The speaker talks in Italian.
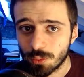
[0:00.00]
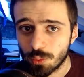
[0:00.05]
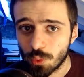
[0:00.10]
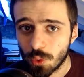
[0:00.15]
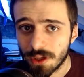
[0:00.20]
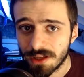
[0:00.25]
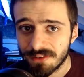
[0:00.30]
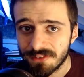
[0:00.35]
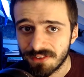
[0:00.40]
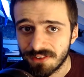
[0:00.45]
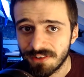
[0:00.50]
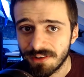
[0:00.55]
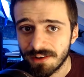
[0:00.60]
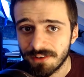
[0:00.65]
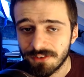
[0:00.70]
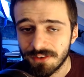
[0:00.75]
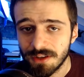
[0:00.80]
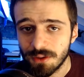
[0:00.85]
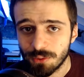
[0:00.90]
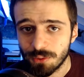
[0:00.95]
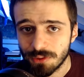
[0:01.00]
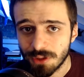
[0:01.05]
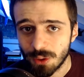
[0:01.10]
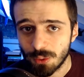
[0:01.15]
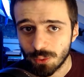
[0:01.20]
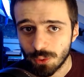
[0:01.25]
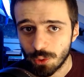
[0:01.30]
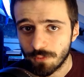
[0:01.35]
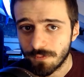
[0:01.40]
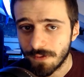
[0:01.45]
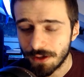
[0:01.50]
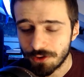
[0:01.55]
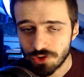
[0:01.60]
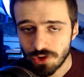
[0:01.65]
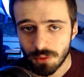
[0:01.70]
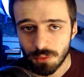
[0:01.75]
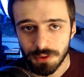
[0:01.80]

qualsiasi contenuto io faccia,